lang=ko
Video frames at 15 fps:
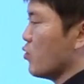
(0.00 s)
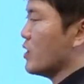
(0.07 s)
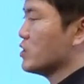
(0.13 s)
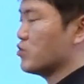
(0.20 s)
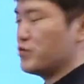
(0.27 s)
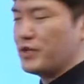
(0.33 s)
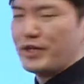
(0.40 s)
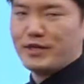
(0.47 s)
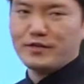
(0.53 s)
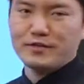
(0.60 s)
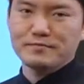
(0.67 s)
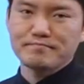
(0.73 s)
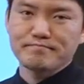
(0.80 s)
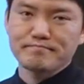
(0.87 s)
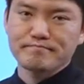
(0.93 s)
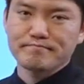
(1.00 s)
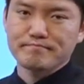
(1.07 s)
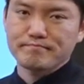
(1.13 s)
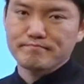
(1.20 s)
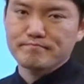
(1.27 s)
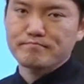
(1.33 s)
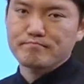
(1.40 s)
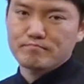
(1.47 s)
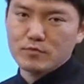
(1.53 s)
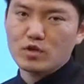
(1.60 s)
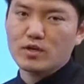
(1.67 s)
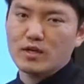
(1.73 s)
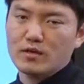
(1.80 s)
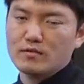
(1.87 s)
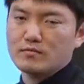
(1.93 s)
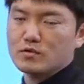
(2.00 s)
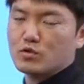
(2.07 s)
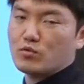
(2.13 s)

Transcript: 통화 중이에요. 이렇게